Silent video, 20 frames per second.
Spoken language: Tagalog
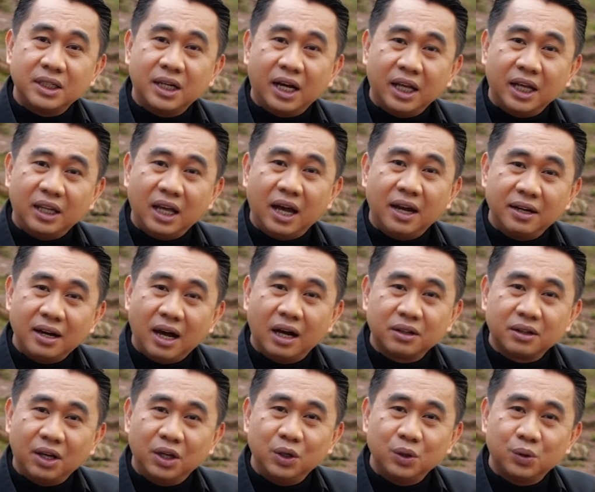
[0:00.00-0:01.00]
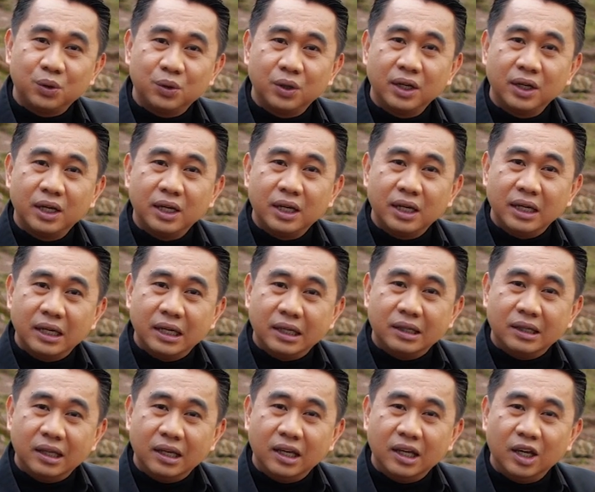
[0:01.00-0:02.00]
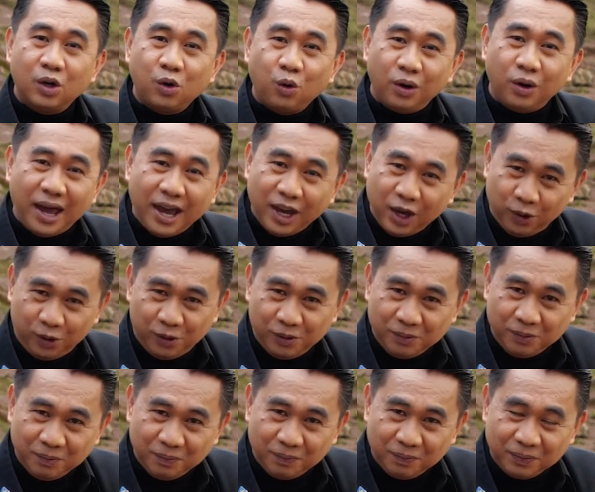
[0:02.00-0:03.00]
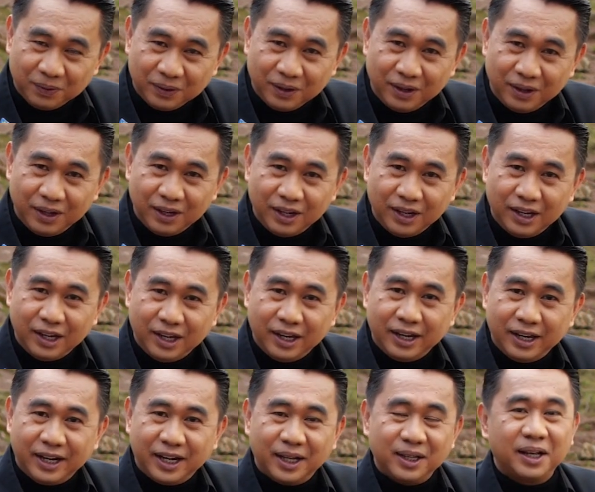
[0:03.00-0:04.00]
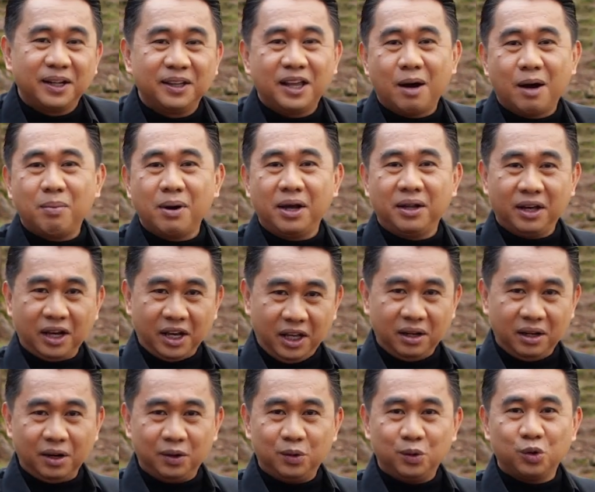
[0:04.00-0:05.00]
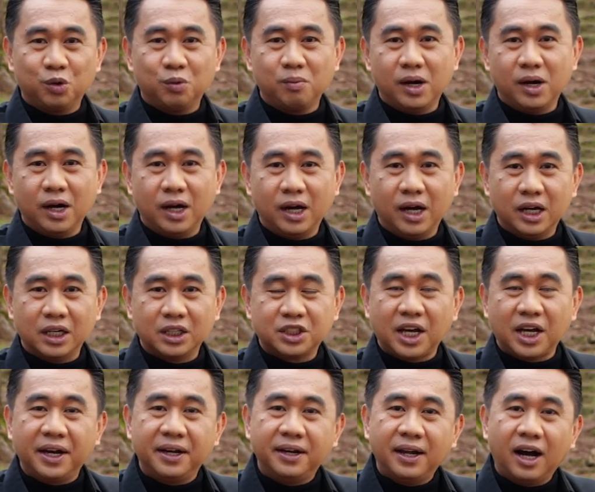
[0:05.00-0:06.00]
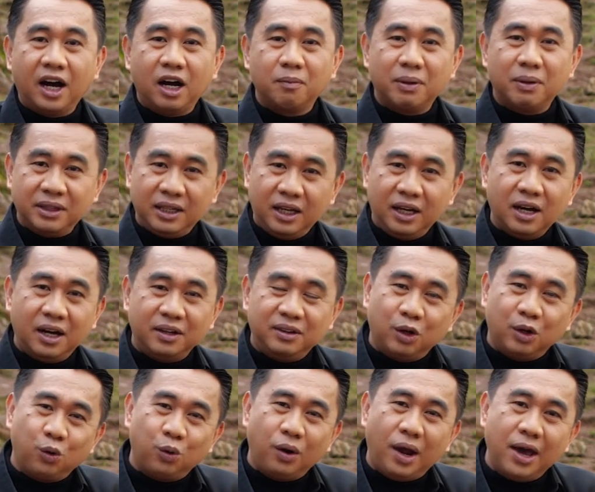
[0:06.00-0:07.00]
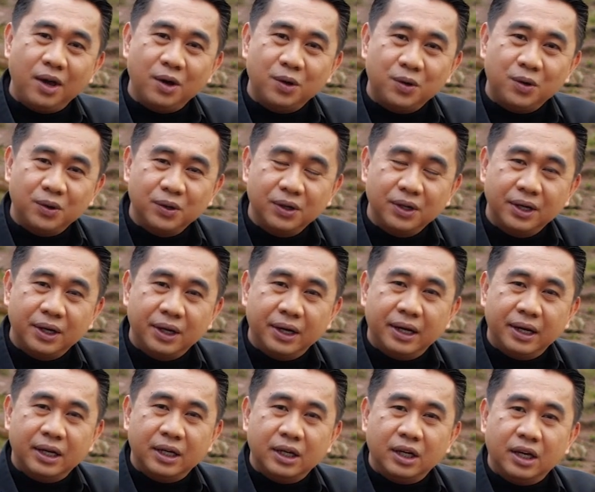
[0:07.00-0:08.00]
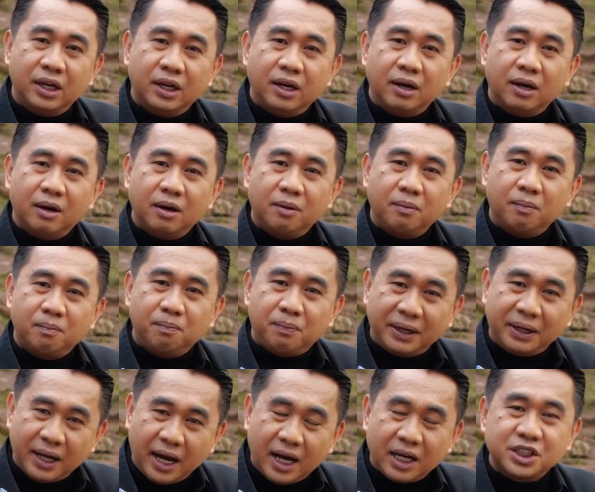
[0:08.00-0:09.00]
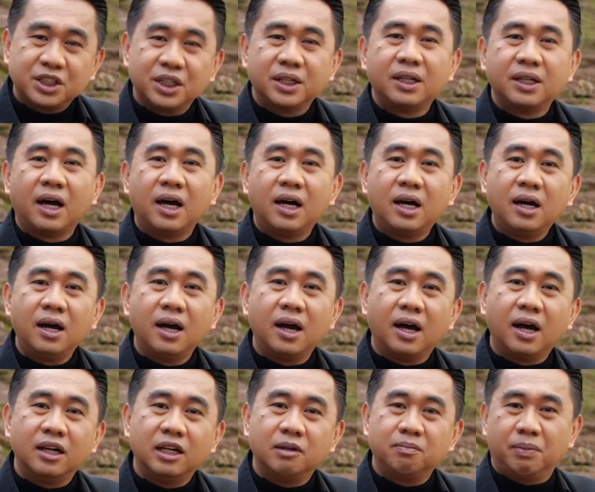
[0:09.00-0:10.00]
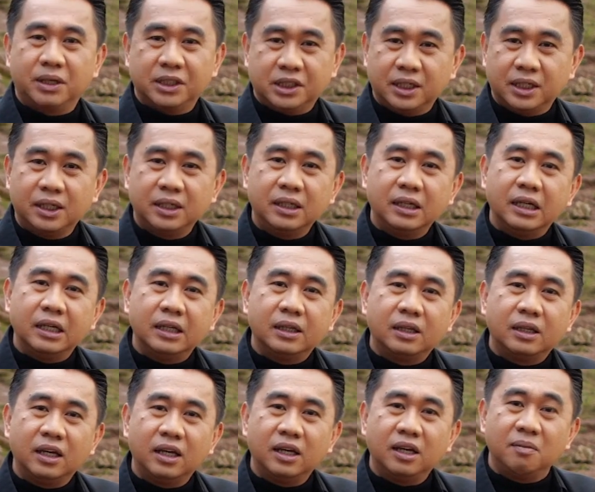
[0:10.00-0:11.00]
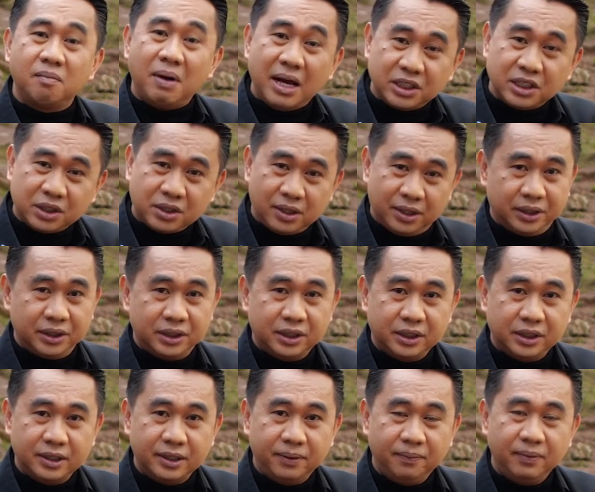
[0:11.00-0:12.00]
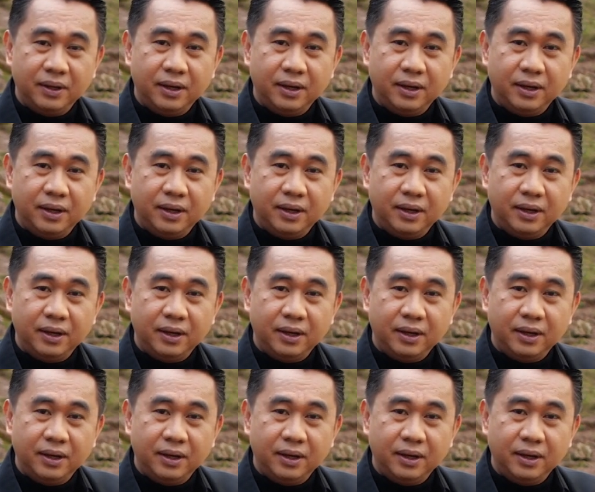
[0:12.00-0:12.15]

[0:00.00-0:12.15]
dagiti anak tayo iti kolehyo. Ket adapay dagiti duma nga sandang agpatingga iti kolehyo padasen da nga lipasen iti masters